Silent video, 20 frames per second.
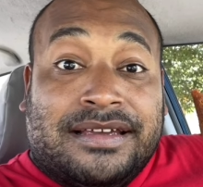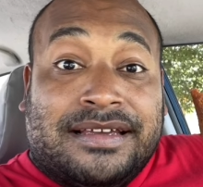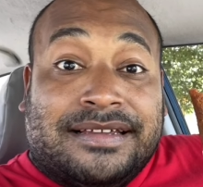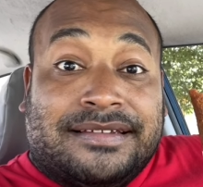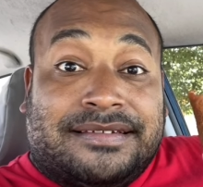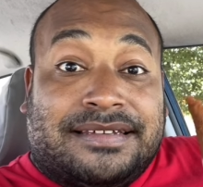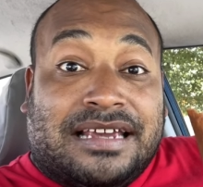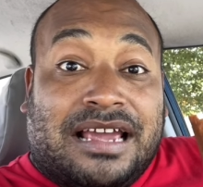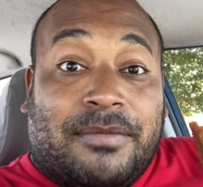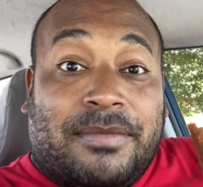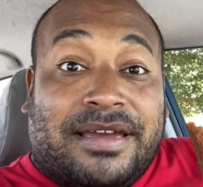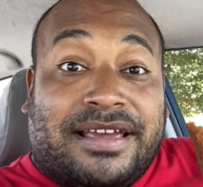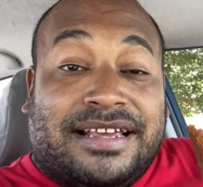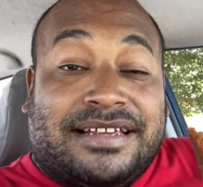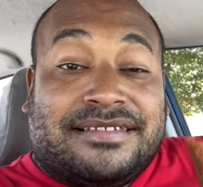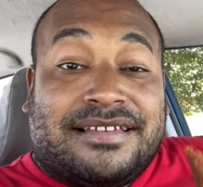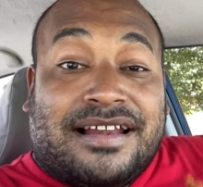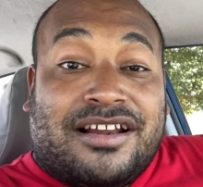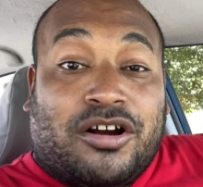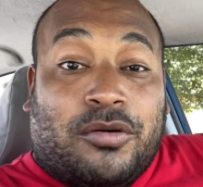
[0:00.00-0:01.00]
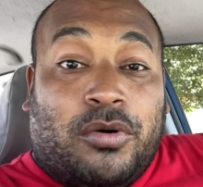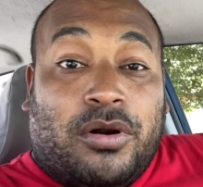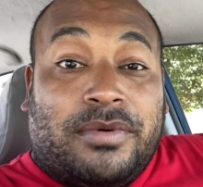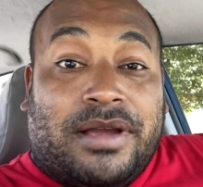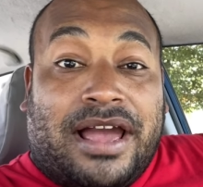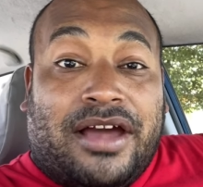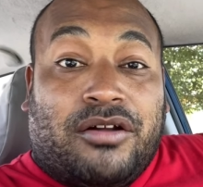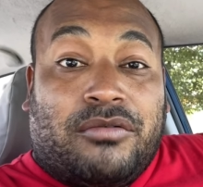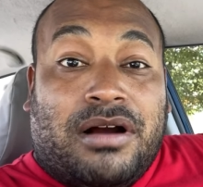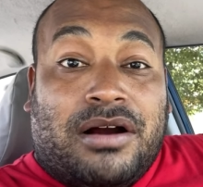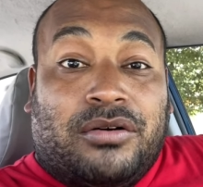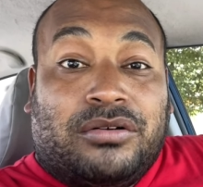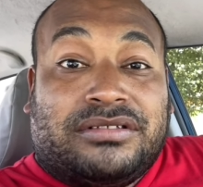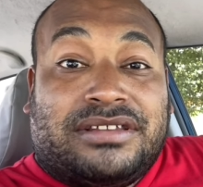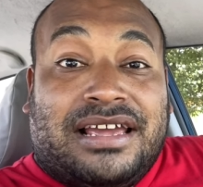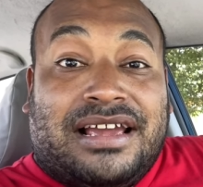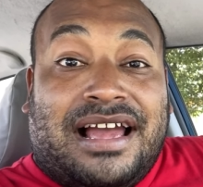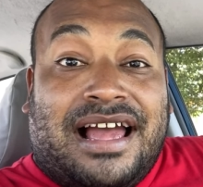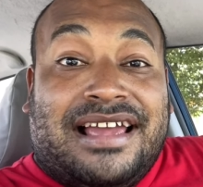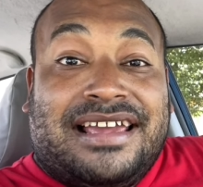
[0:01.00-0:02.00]
Sígueme en Instagram como el Viajero Van
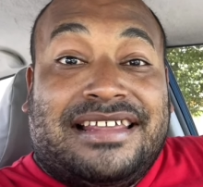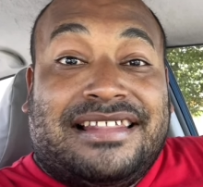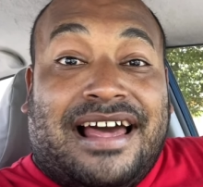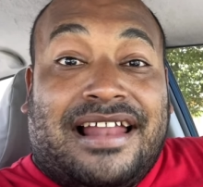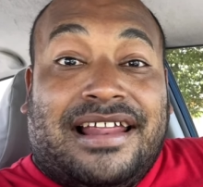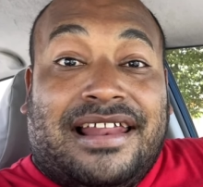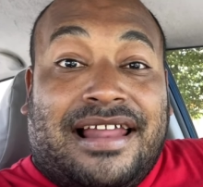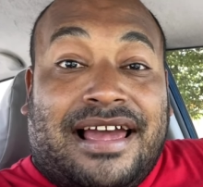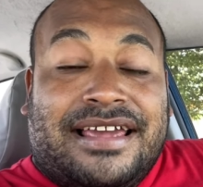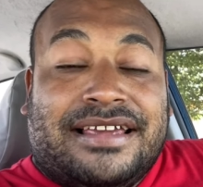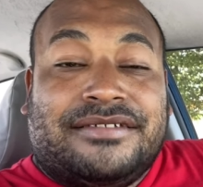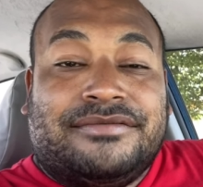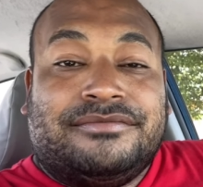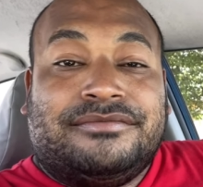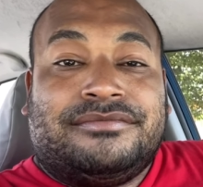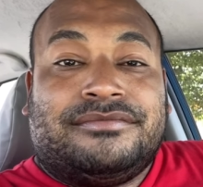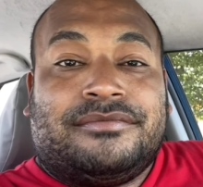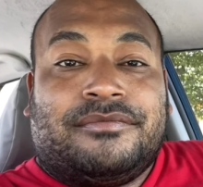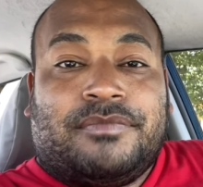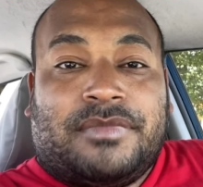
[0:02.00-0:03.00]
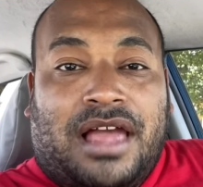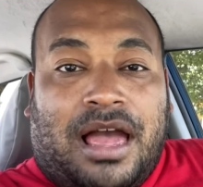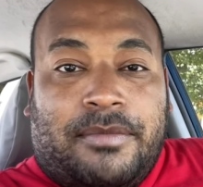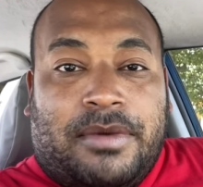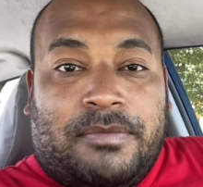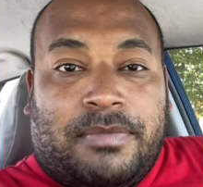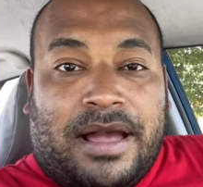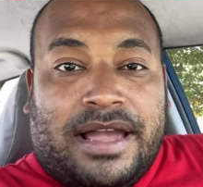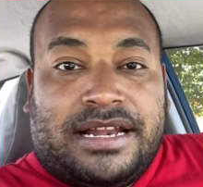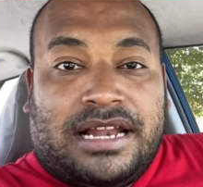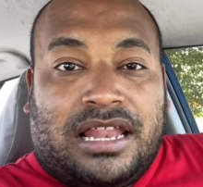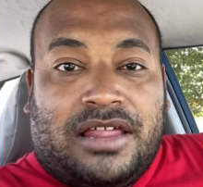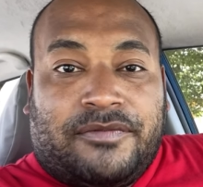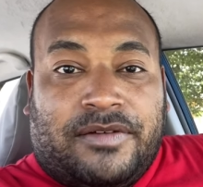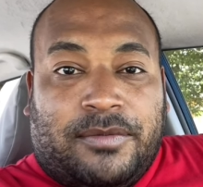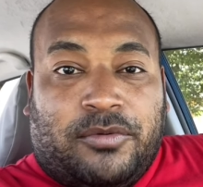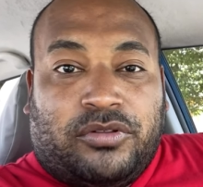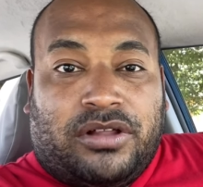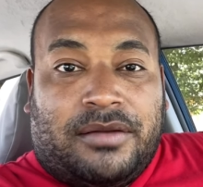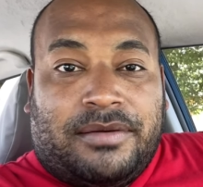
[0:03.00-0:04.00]
Ortega y dale like a mi página de
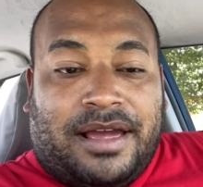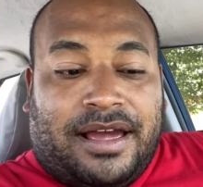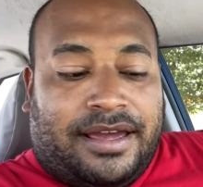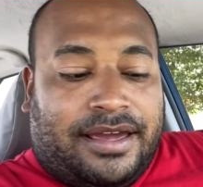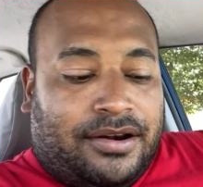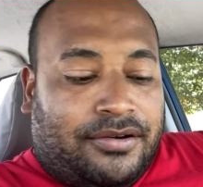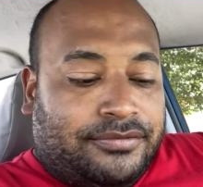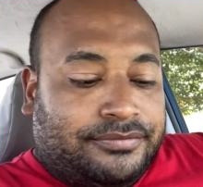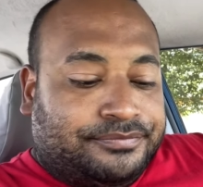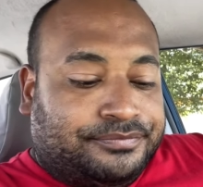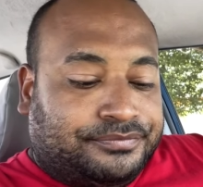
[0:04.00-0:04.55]
Facebook del Viajero.